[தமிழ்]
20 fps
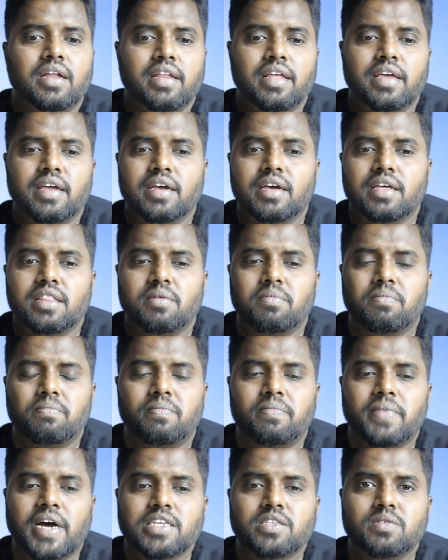நீங்கள் இதை
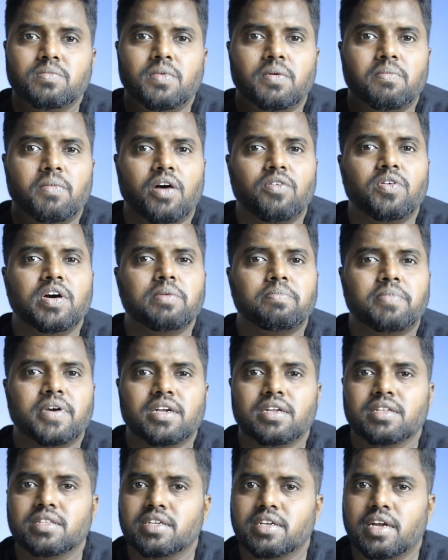மேக்ஸிமம் அவாய்ட்
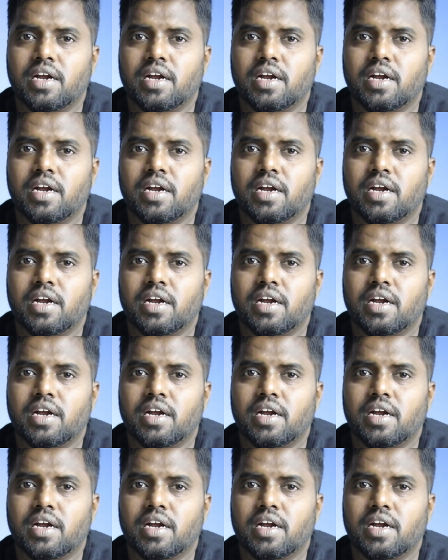பண்ணுறது